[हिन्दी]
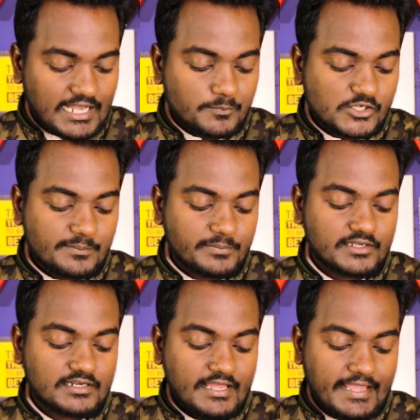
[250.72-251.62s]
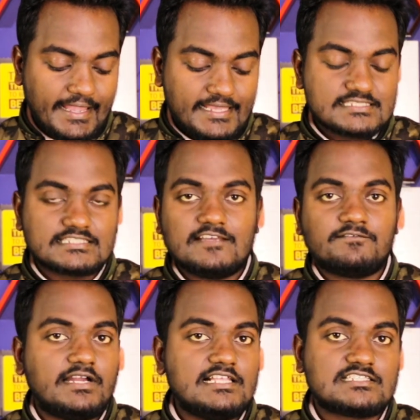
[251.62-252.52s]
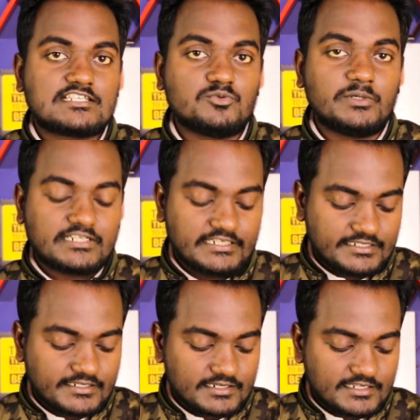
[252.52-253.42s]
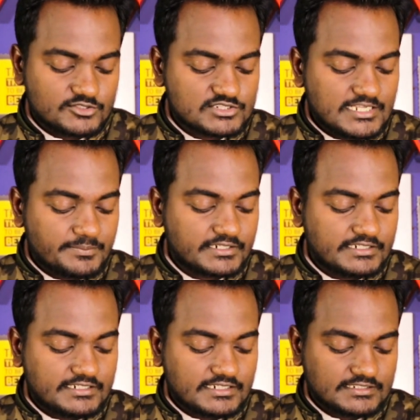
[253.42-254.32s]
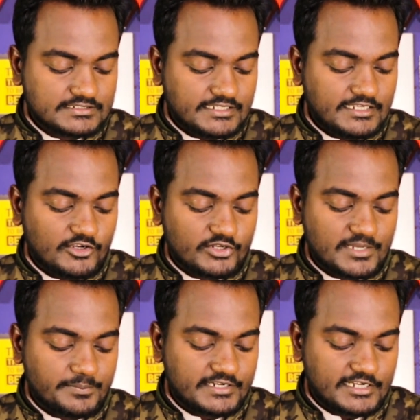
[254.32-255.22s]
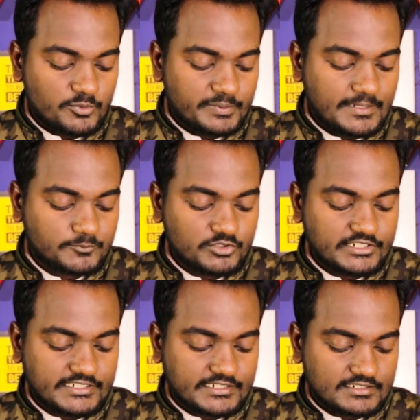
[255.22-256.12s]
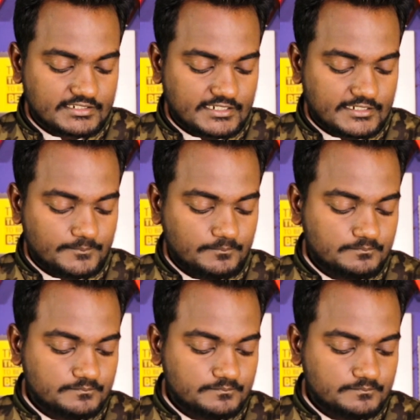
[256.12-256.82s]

आपको यहाँ पर एज सेव फाइल्स के ऊपर क्लिक करना है तो चलिए यहाँ पर क्लिक कर देते हैं और यहाँ पर अलाउ पे आपको क्लिक कर देना है